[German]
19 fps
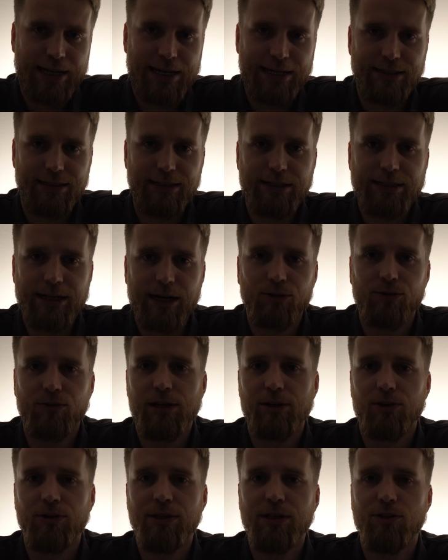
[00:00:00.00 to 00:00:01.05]
lässt sich das
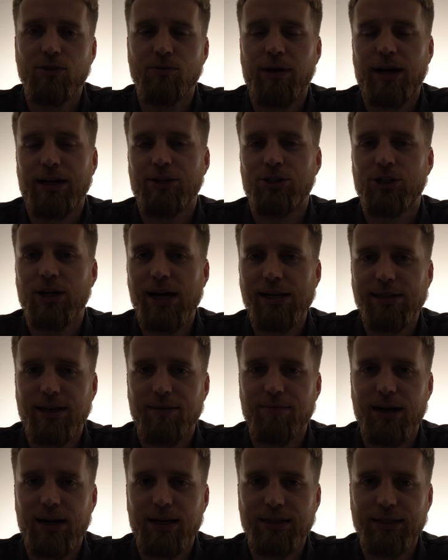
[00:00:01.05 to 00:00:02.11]
aktuell noch nicht über einen Schalter
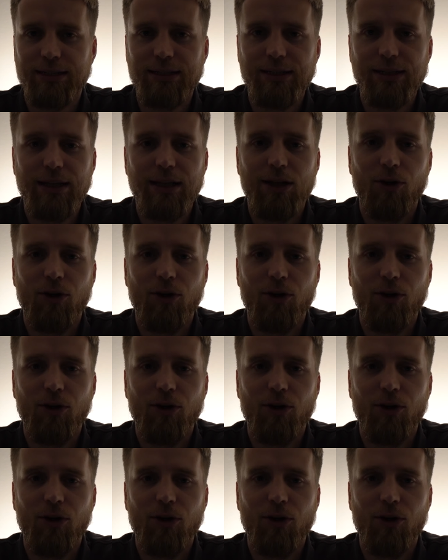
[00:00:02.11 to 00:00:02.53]
machen